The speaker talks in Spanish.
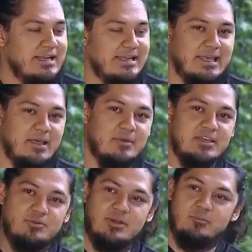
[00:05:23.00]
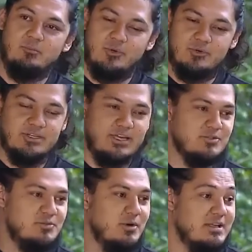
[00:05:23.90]
que la alquimia eso eran
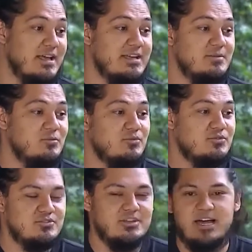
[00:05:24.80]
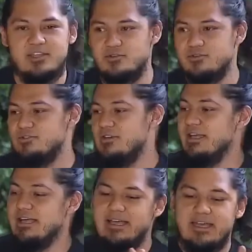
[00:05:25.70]
procesos por allá de hace muchos años
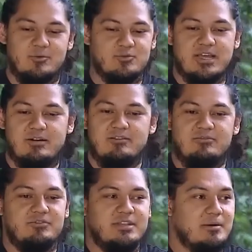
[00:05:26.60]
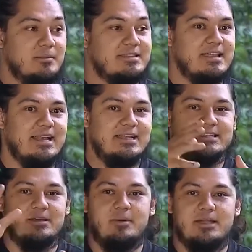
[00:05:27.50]
que buscaban fundir
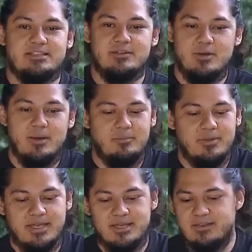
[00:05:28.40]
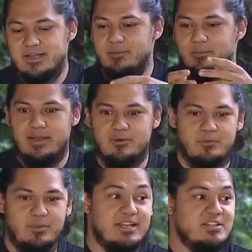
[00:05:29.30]
metales, que para hacer una piedra, que para
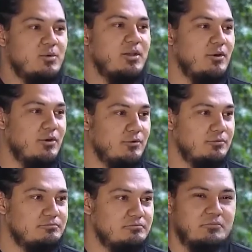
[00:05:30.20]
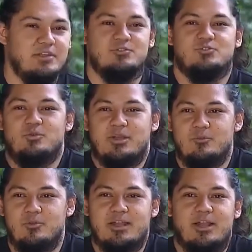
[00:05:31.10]
volver eso en oro. Eso
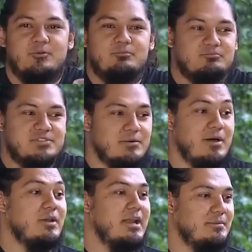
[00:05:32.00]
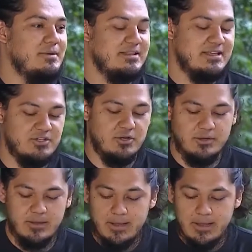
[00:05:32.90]
suena muy raro llevado a la
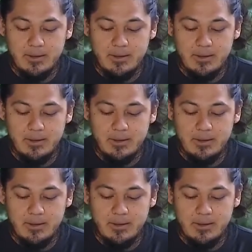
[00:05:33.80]
alimentación.